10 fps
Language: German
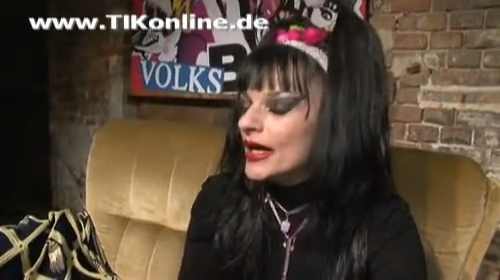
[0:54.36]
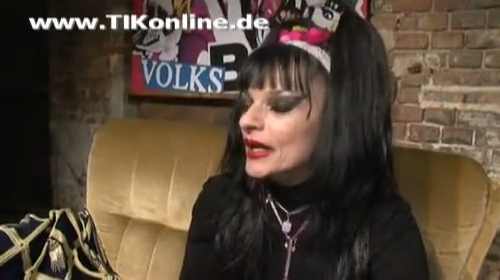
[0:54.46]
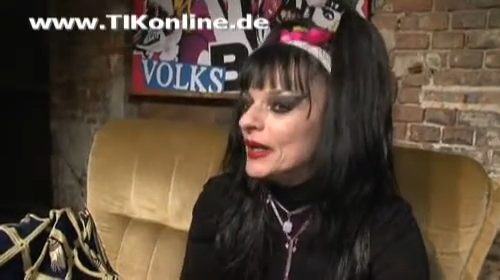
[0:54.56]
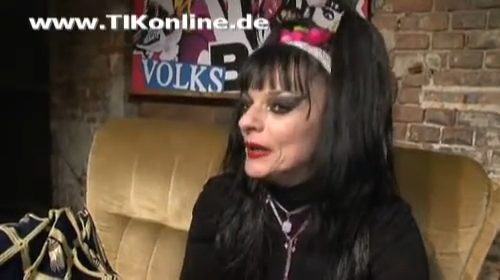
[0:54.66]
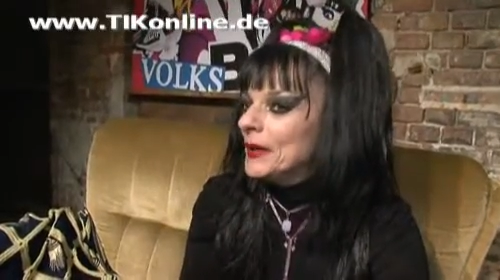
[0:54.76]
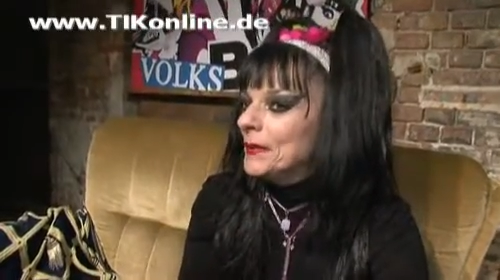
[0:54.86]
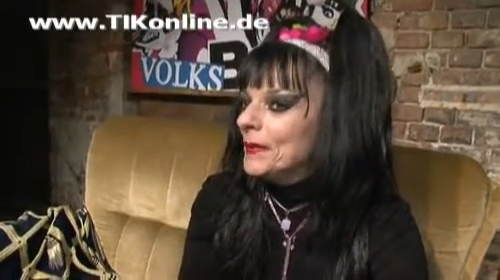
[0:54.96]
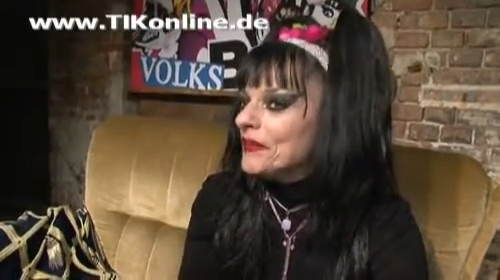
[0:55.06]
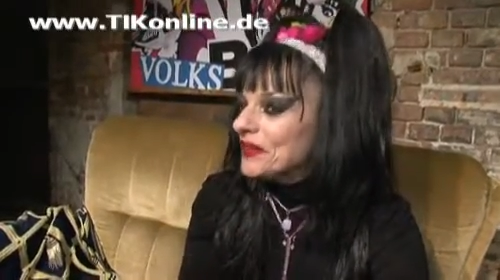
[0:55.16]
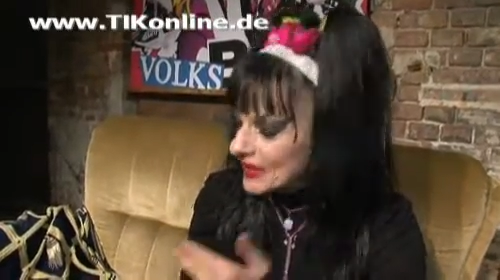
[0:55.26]

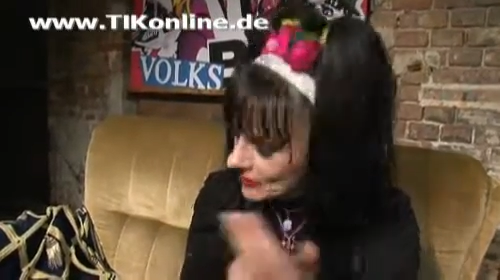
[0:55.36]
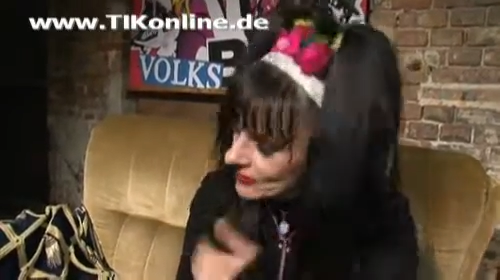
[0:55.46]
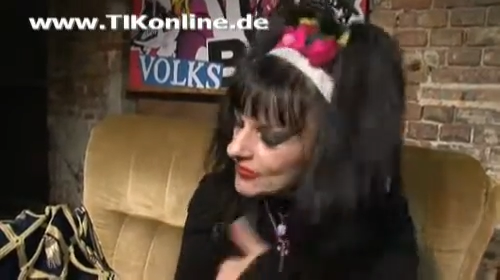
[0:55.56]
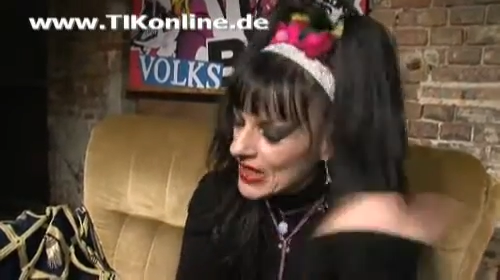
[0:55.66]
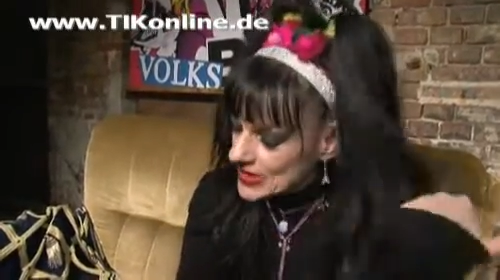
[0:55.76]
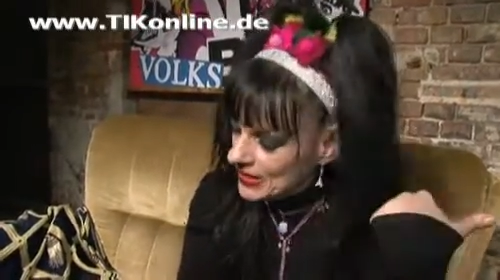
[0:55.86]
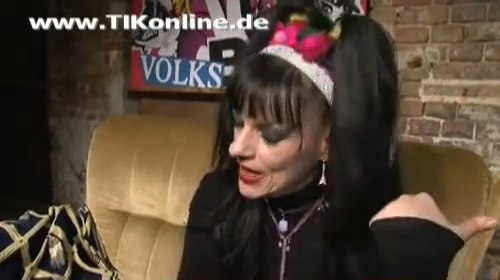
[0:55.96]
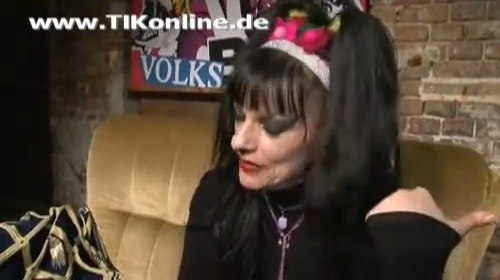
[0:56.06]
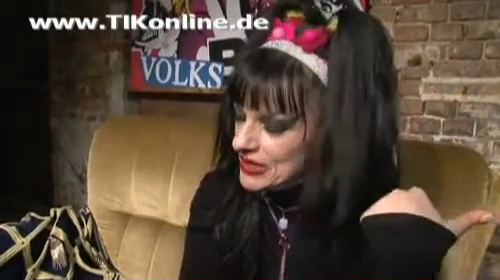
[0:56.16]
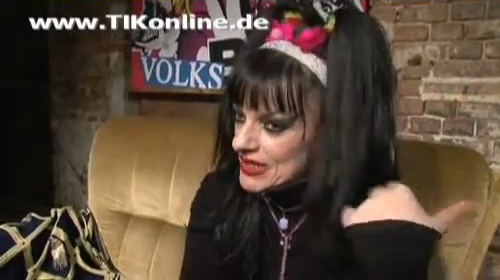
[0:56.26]
Ähm,
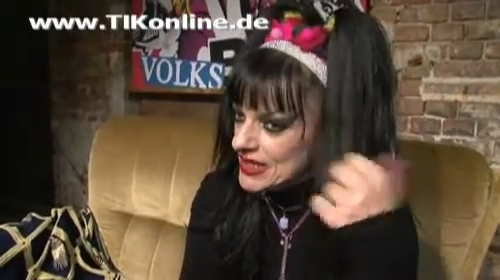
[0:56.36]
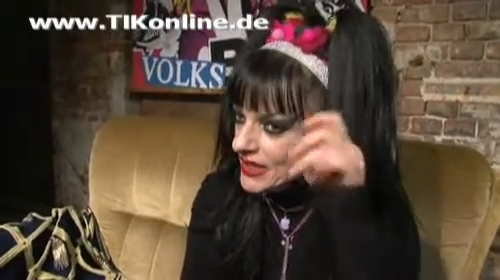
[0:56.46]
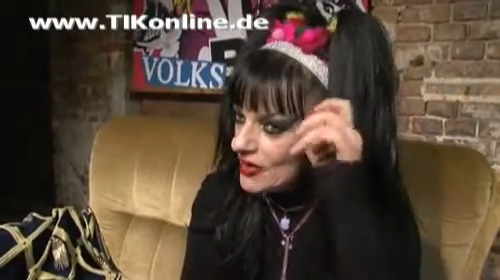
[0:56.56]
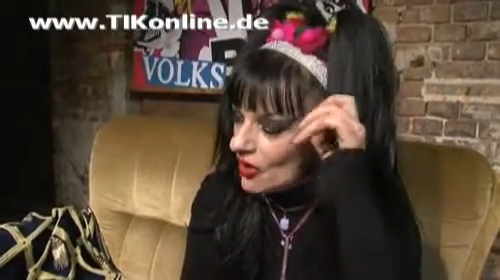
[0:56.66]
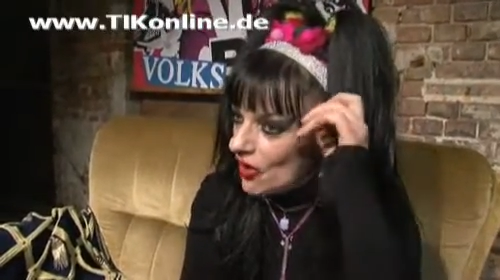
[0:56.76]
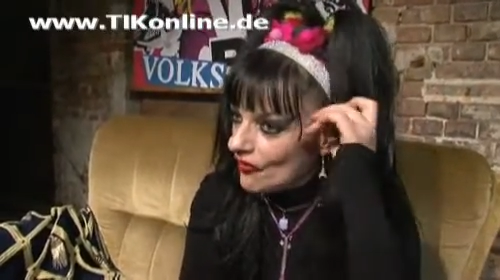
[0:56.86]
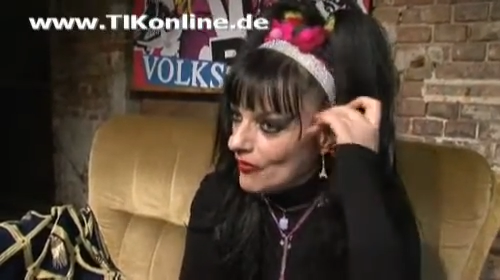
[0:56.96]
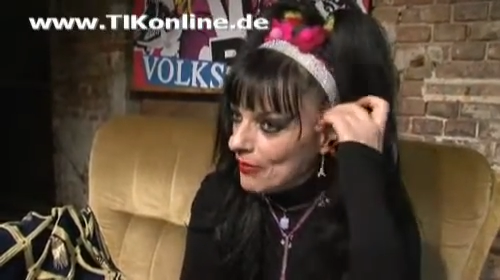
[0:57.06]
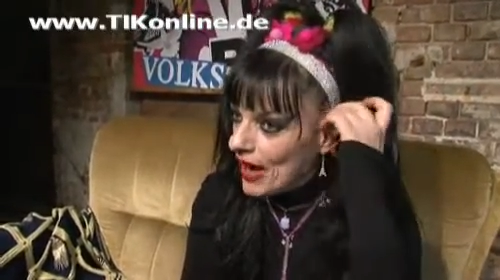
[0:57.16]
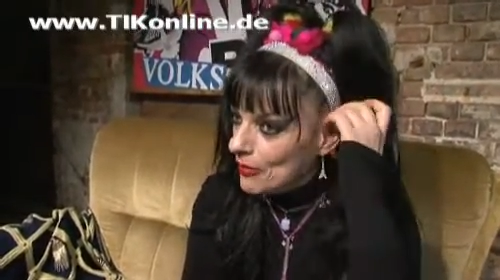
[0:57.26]
deswegen habe ich das Lied auch auf
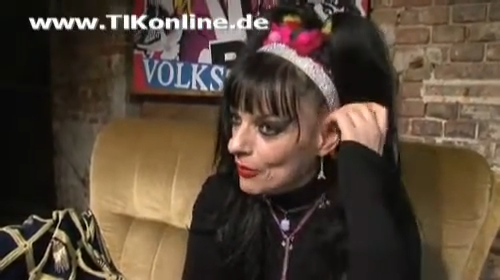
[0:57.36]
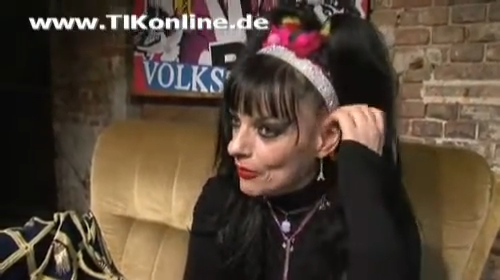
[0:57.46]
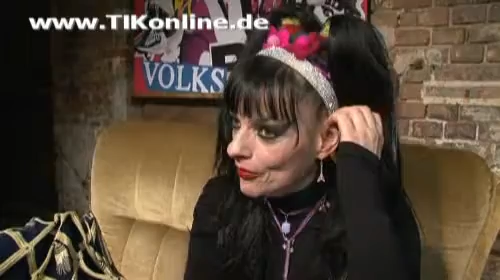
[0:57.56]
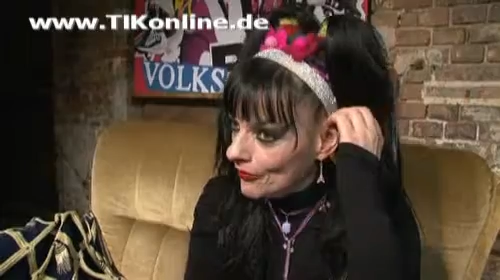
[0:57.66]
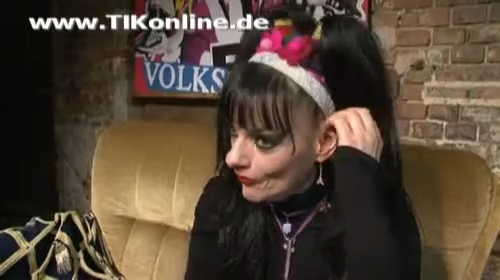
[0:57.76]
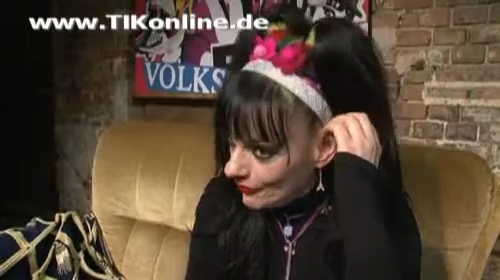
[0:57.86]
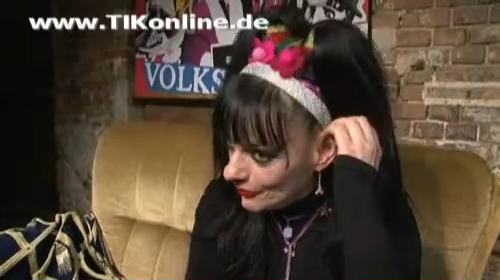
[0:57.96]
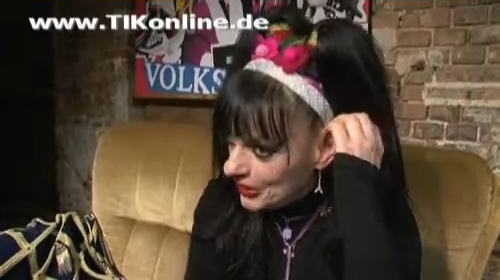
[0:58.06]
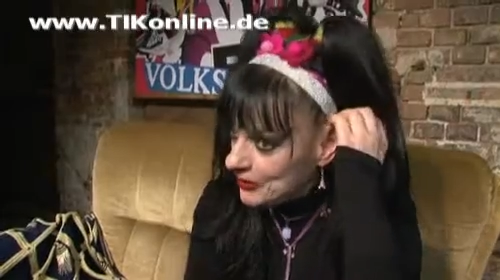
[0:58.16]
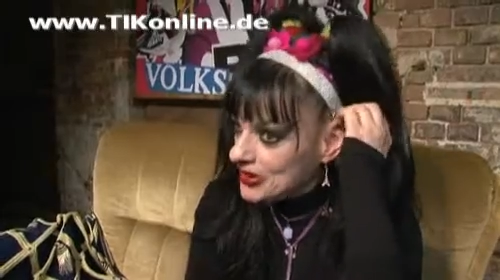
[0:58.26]
meinem Album
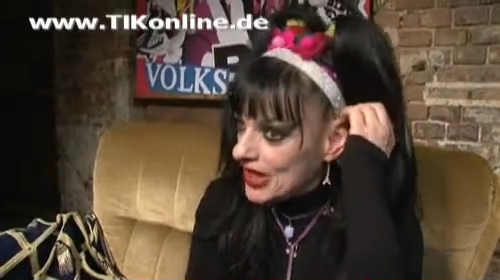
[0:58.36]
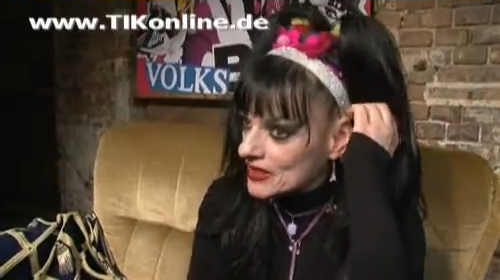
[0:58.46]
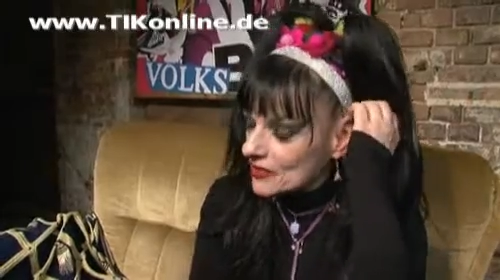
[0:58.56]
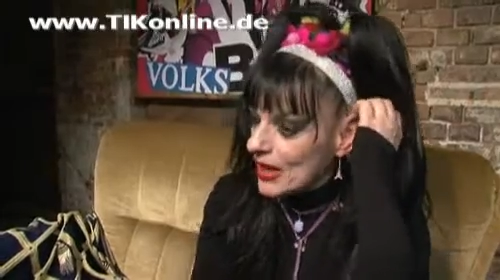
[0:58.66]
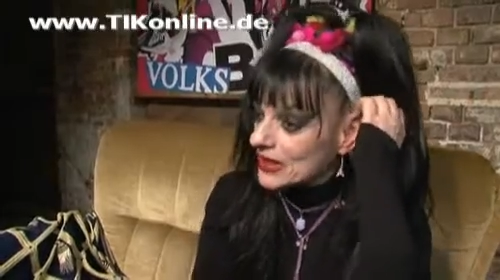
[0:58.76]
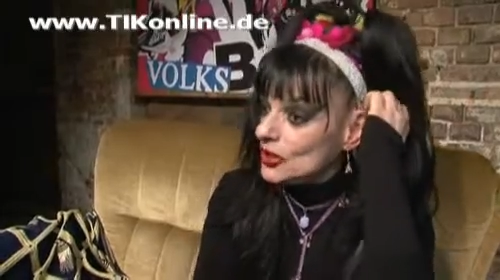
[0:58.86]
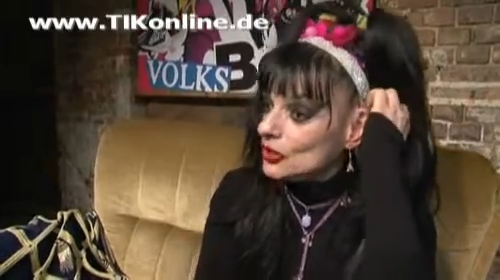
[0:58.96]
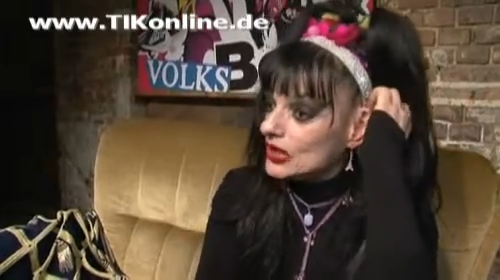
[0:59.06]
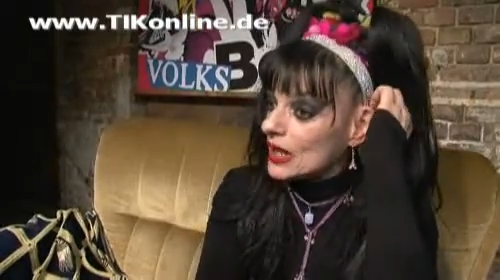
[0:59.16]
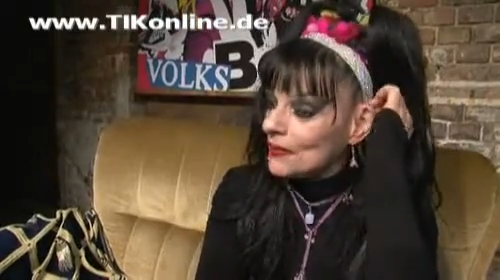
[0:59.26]
mit dem Text von Martin
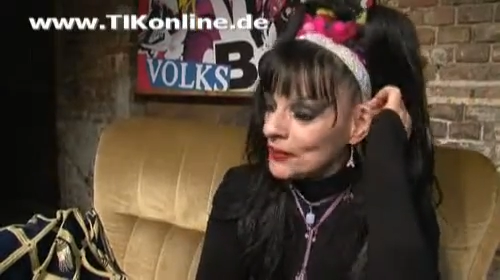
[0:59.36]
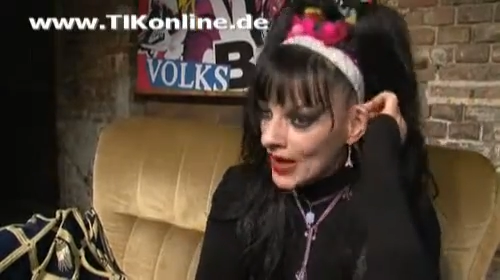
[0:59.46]
Luther